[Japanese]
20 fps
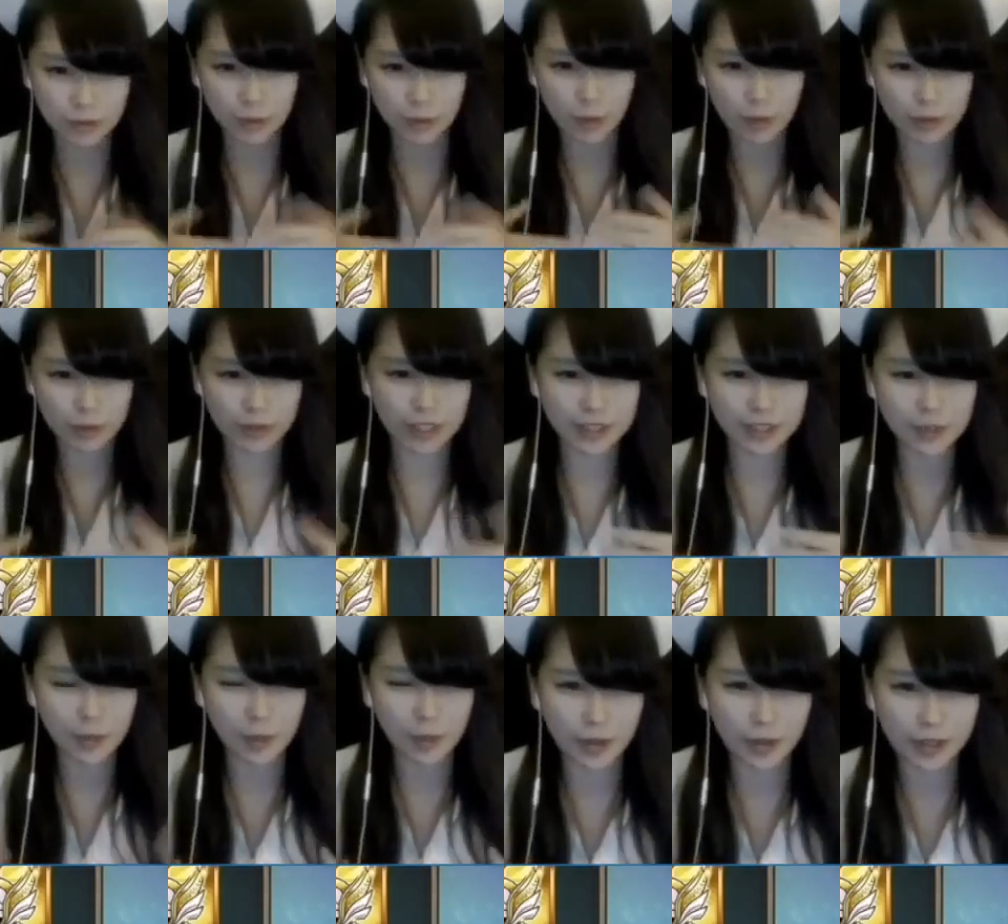イドではないです
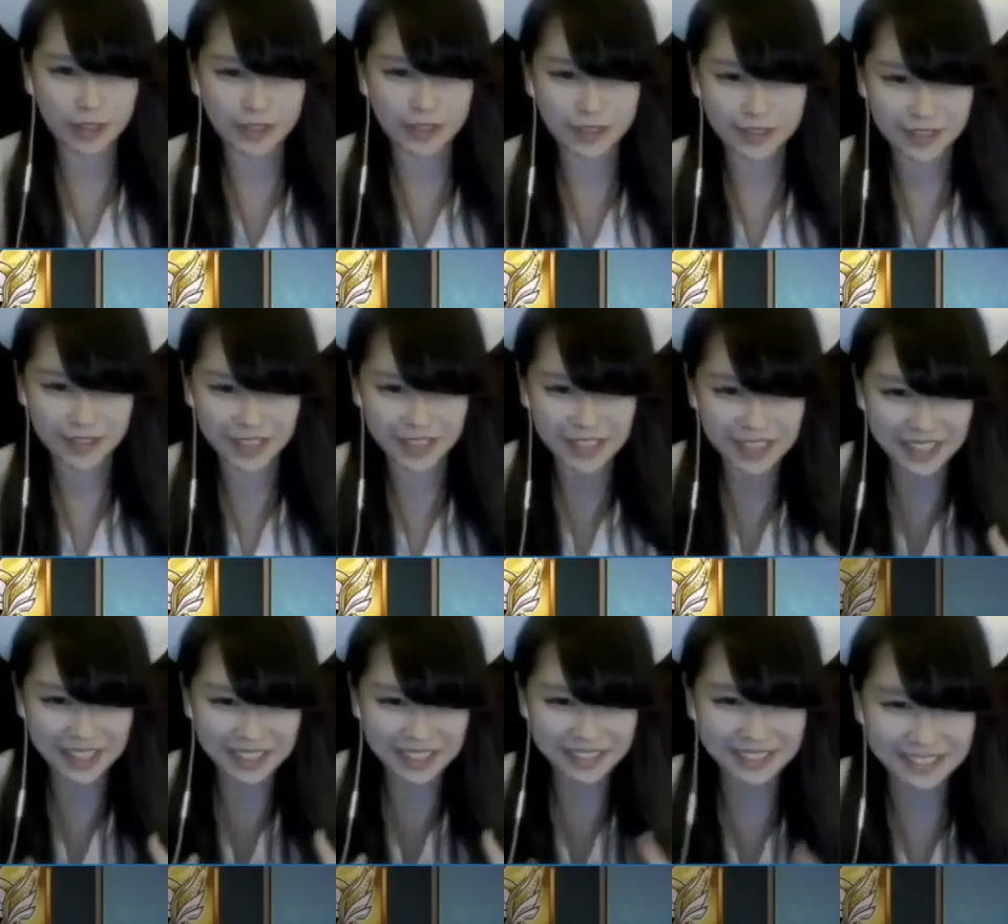よ、ね、
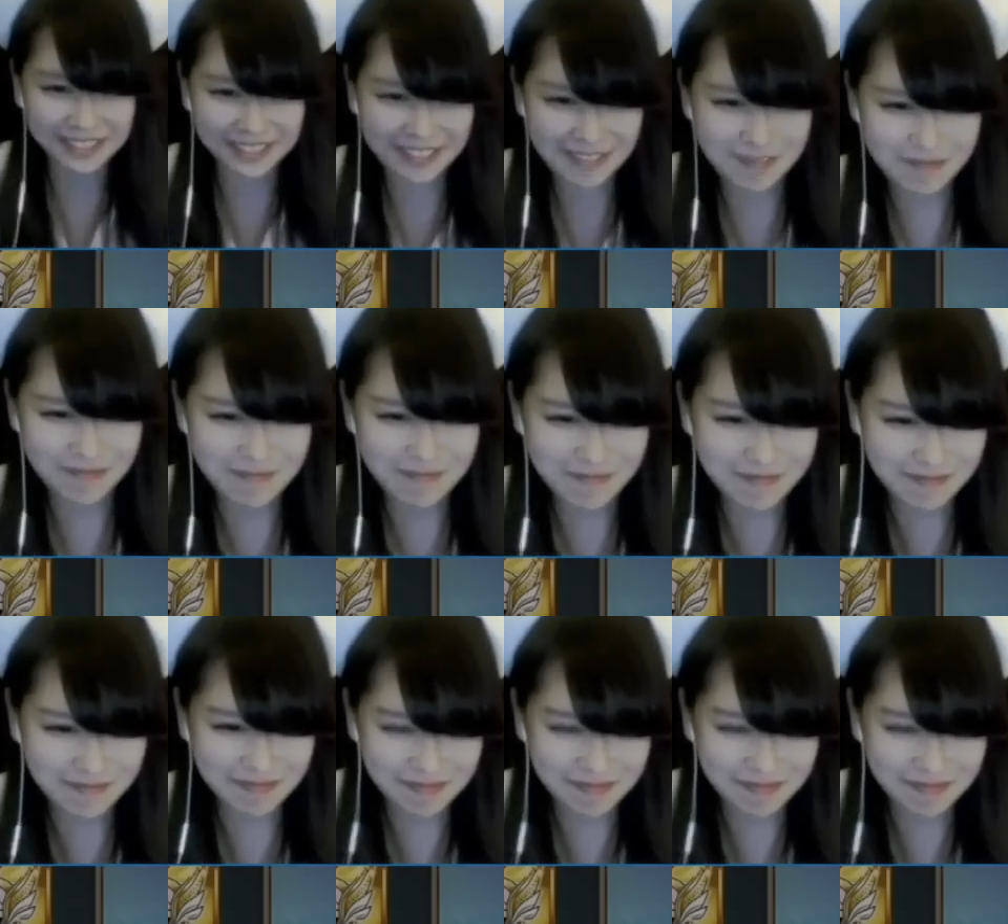出そう